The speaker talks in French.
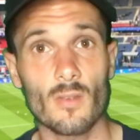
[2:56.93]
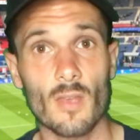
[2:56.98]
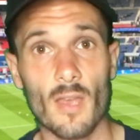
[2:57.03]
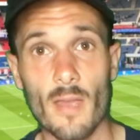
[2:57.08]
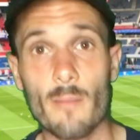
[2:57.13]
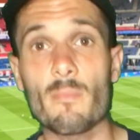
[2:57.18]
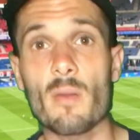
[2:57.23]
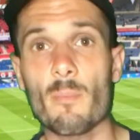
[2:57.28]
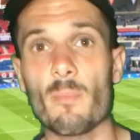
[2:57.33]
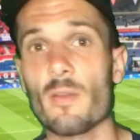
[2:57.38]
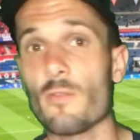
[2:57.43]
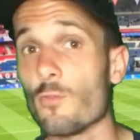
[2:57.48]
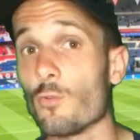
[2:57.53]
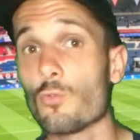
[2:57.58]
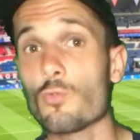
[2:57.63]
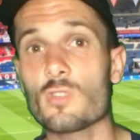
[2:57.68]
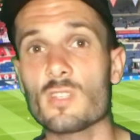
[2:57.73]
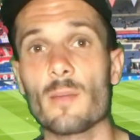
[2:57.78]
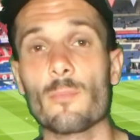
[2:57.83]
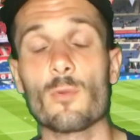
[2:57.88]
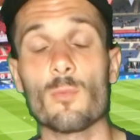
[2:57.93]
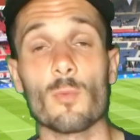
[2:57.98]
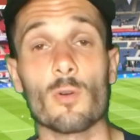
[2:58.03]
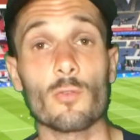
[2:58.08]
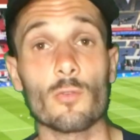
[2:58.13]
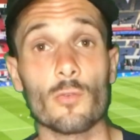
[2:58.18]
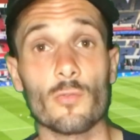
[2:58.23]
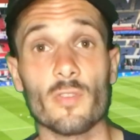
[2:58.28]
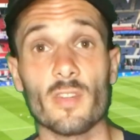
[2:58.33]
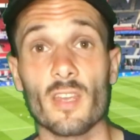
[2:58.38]
Mbappé veut tout simplement
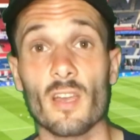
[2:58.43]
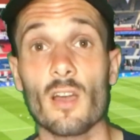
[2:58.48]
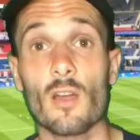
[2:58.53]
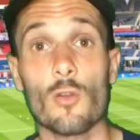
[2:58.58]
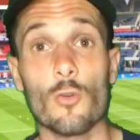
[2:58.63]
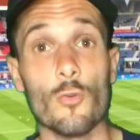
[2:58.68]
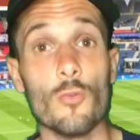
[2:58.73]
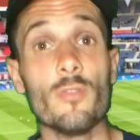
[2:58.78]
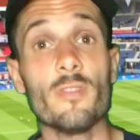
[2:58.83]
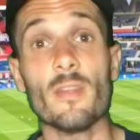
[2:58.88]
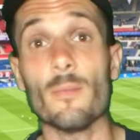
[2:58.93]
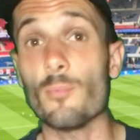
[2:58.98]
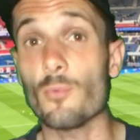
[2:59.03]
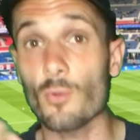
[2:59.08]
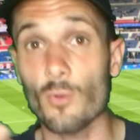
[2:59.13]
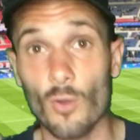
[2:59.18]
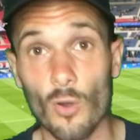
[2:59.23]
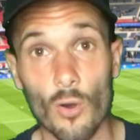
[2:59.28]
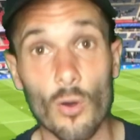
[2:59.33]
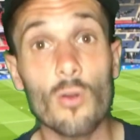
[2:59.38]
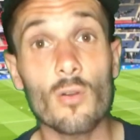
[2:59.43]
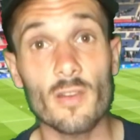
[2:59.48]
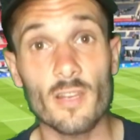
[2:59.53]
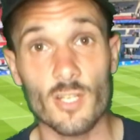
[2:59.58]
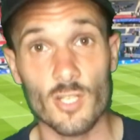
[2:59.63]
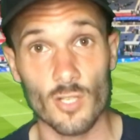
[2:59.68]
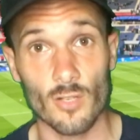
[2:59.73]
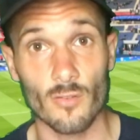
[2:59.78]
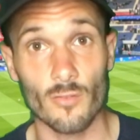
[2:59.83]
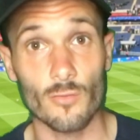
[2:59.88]
devenir l'une des plus grandes
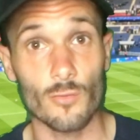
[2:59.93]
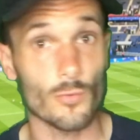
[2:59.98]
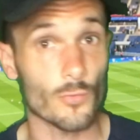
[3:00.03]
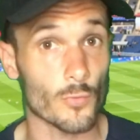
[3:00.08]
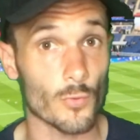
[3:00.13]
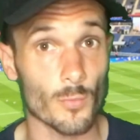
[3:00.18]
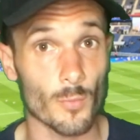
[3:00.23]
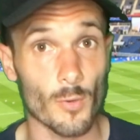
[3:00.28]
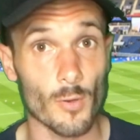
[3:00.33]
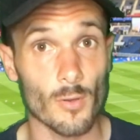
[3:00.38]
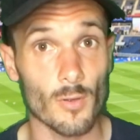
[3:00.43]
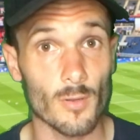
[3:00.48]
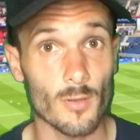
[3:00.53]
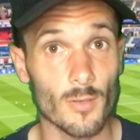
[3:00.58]
légendes du football.